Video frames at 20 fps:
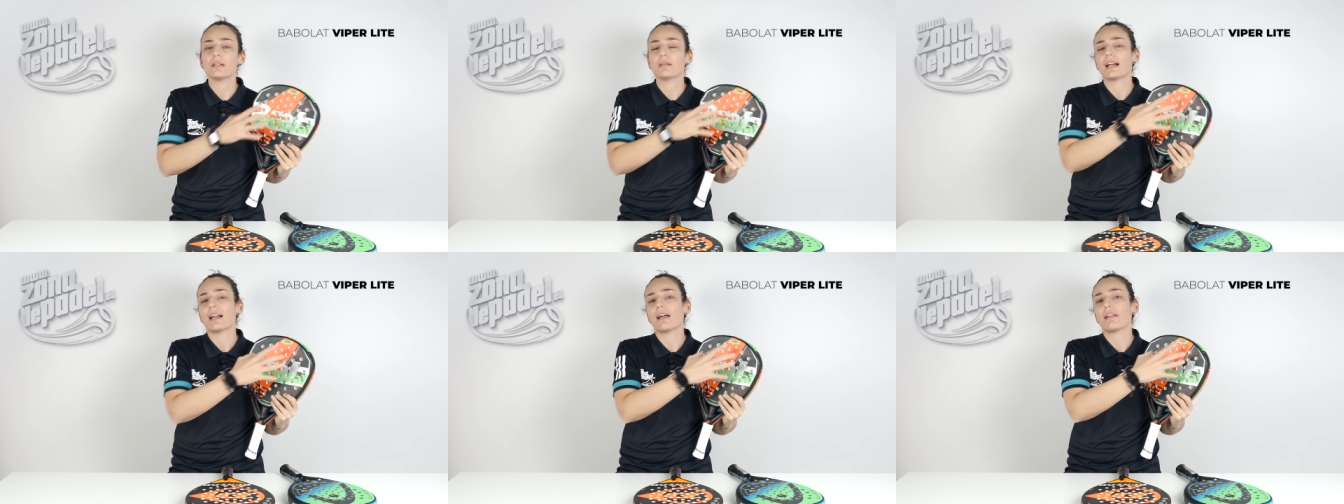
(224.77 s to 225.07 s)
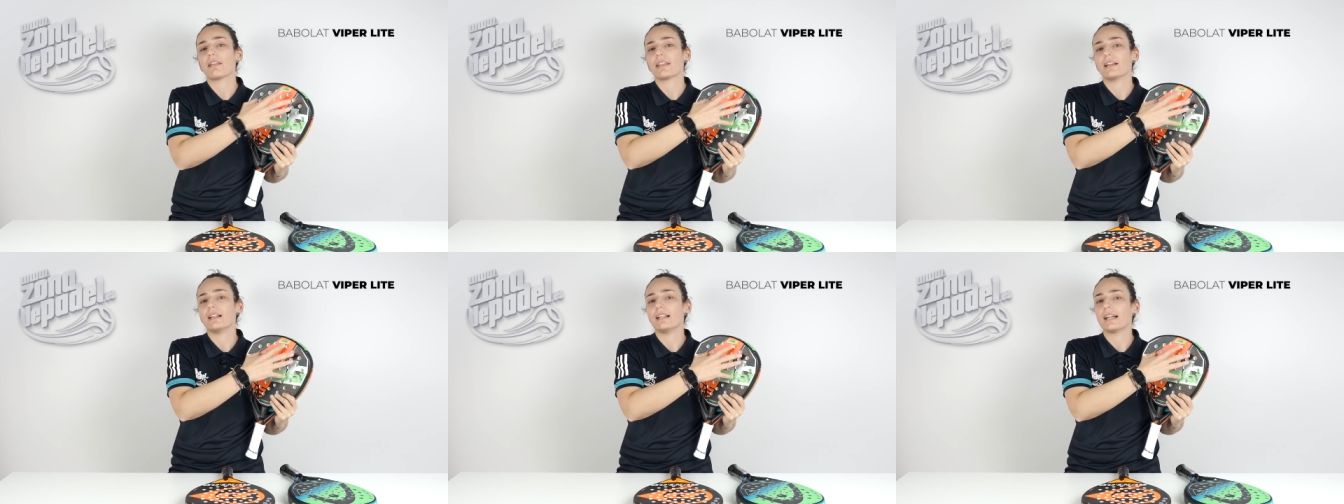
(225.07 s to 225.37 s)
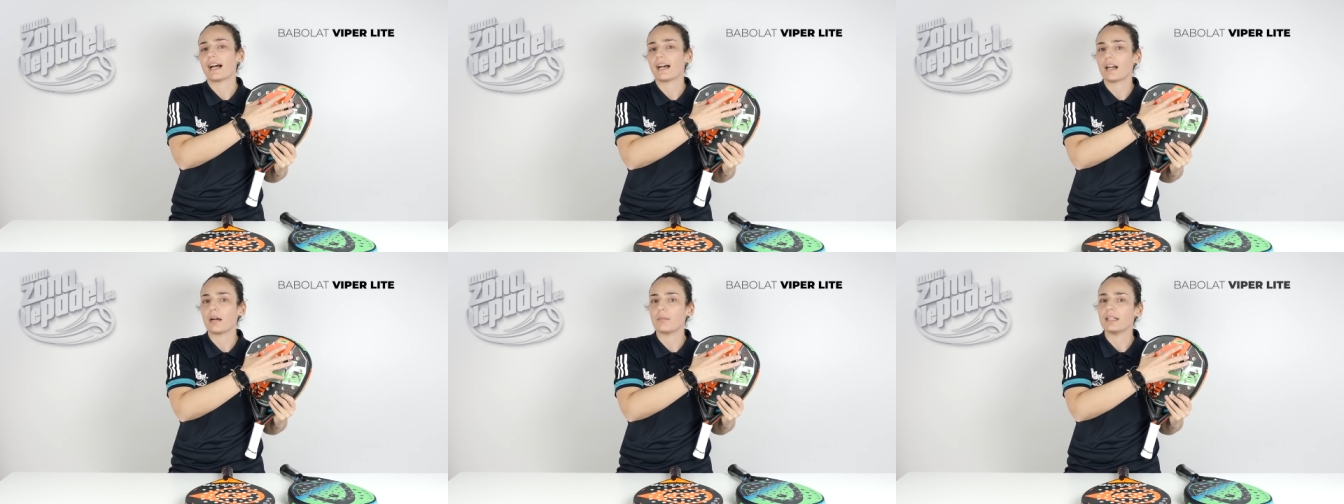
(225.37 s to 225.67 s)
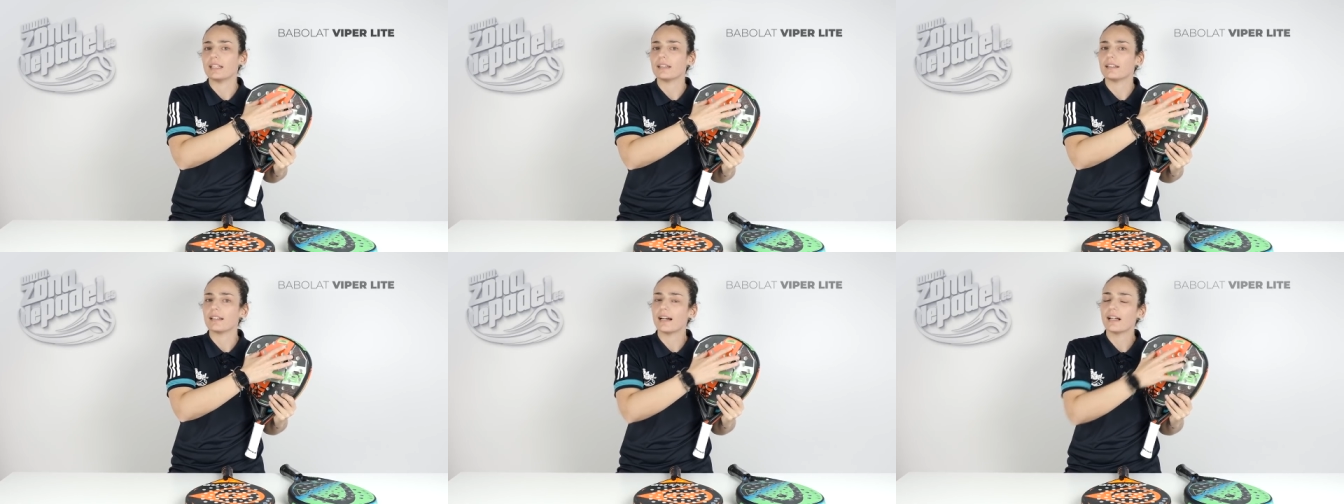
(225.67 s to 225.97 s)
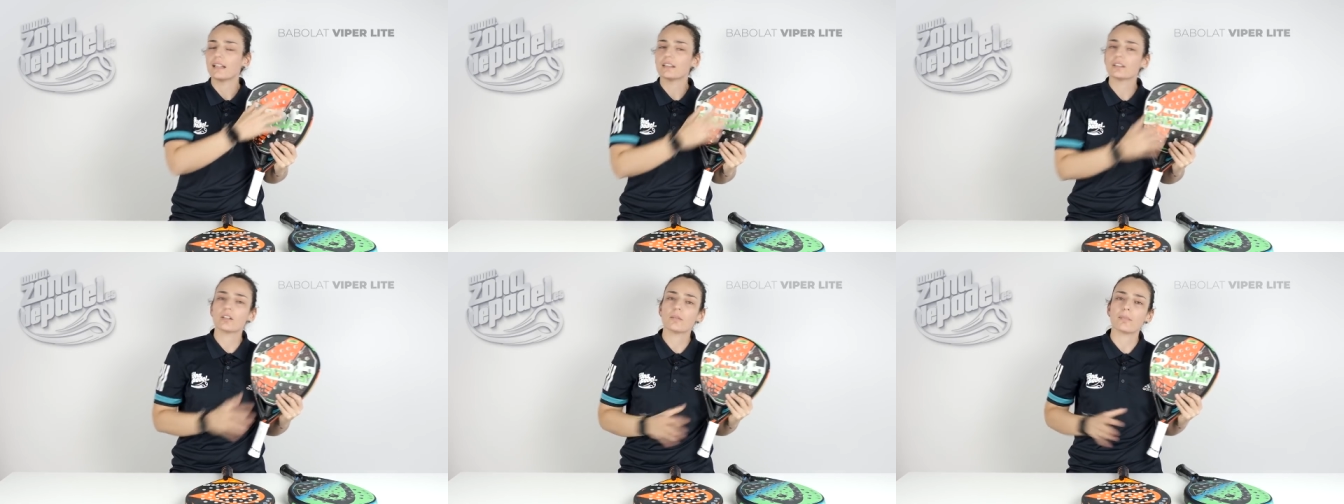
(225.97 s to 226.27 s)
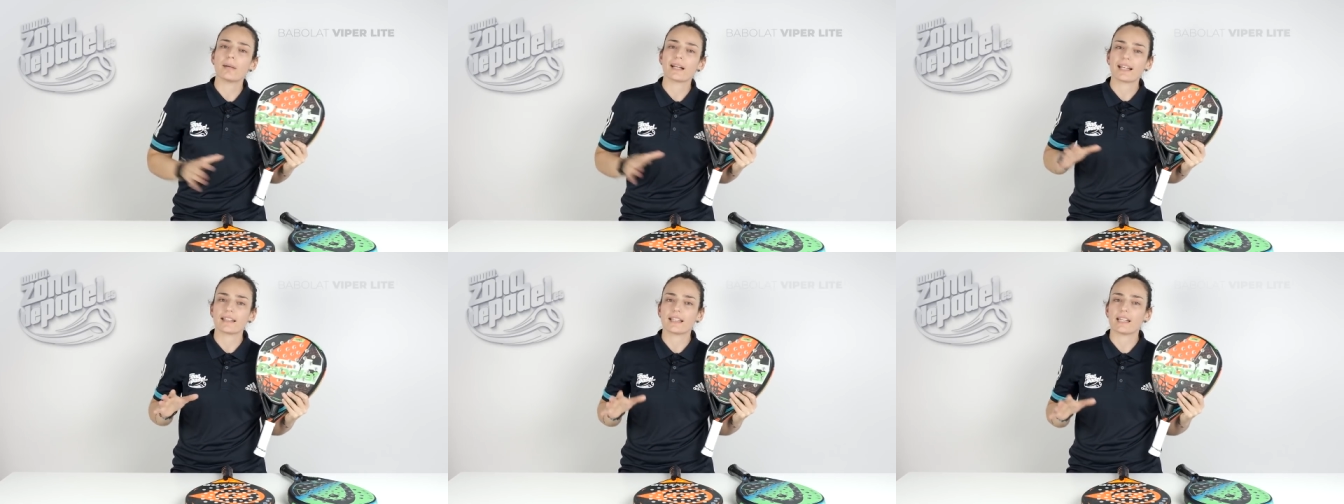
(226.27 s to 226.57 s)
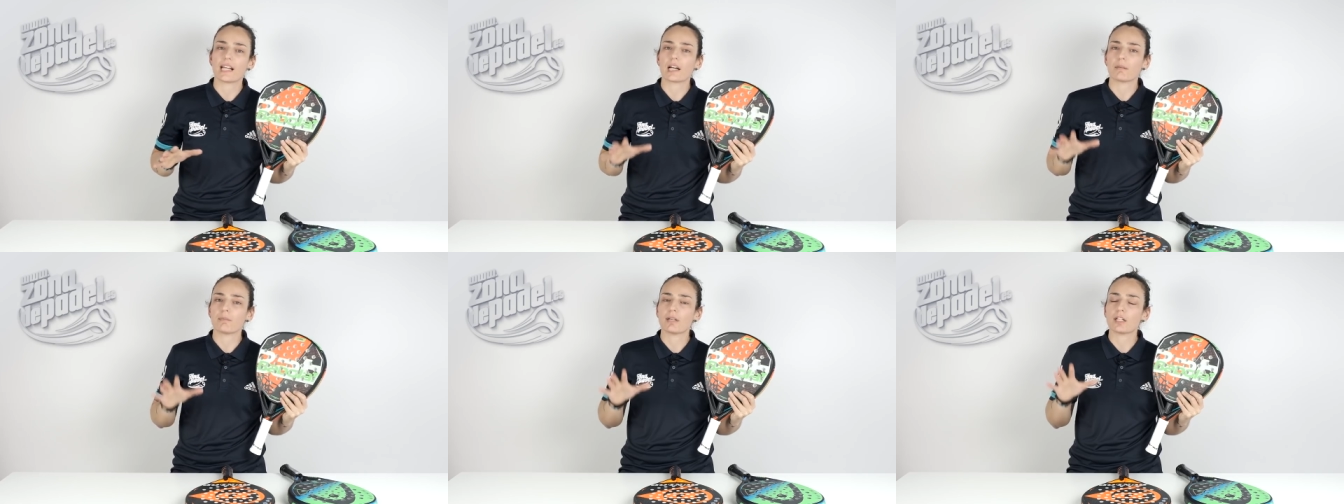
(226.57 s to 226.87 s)
y balance ligeramente alto para
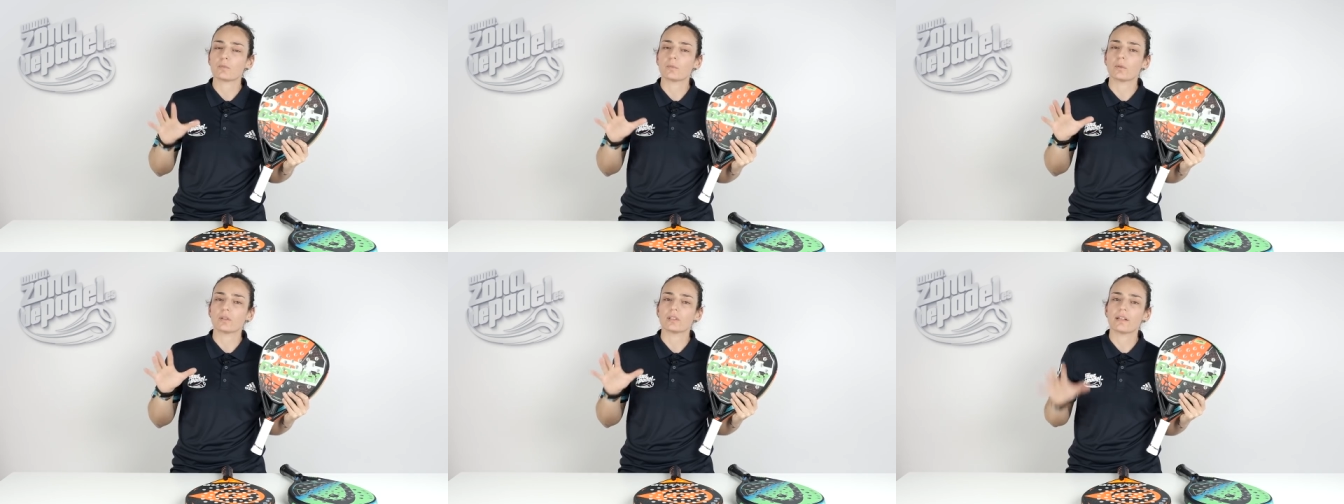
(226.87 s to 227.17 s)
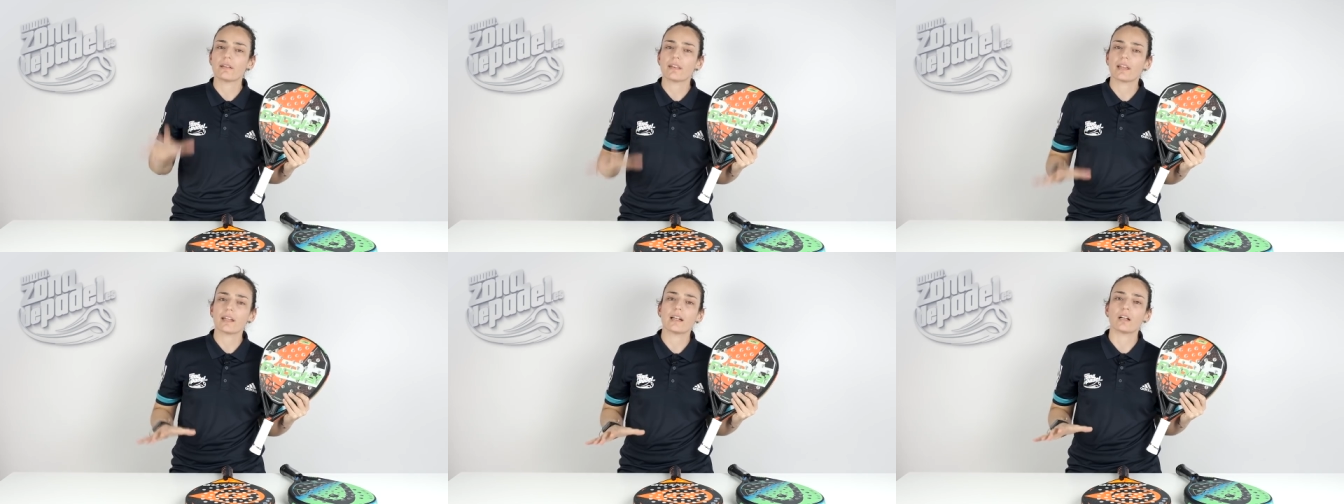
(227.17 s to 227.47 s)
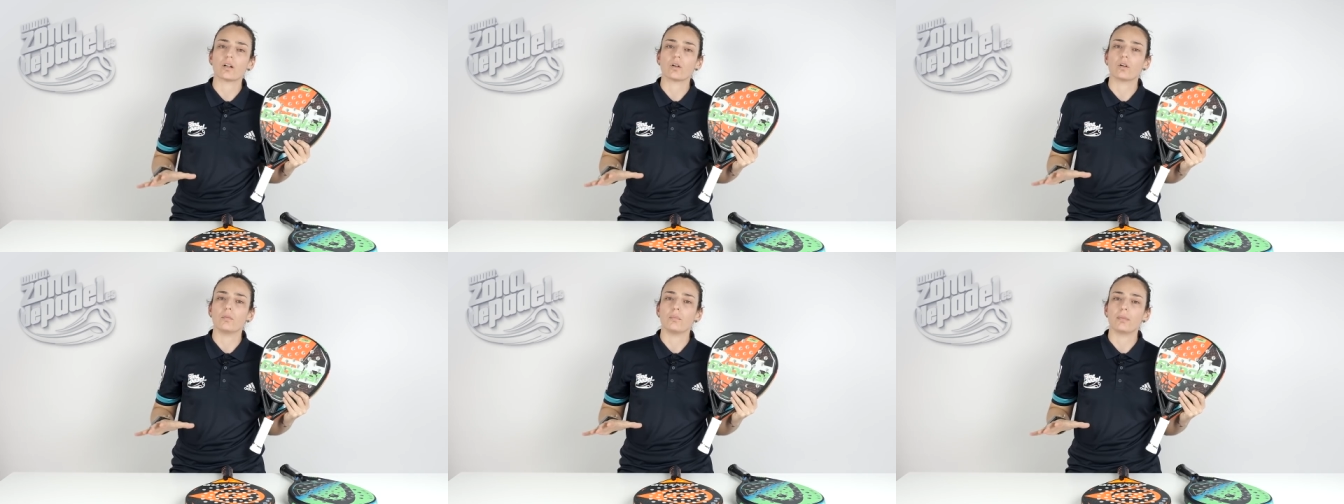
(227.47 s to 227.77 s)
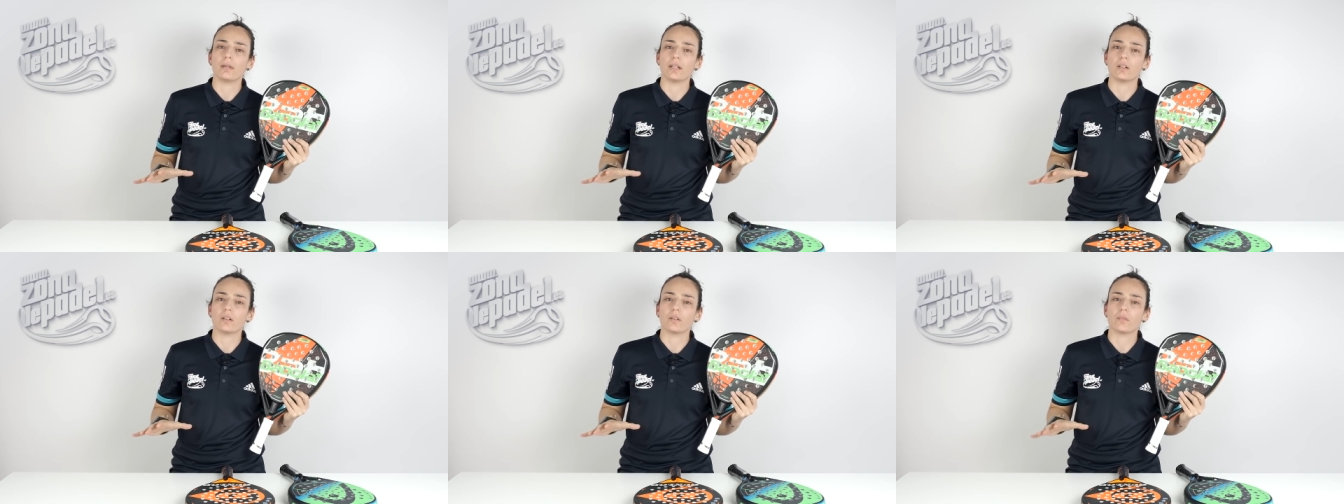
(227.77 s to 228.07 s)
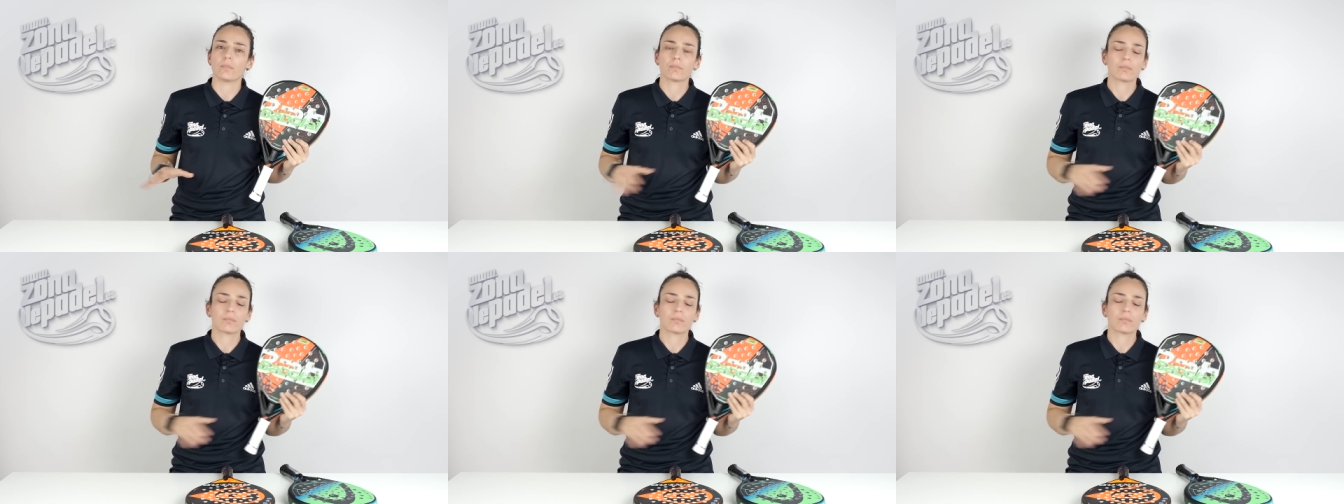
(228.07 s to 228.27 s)
tener más potencia en el golpeo.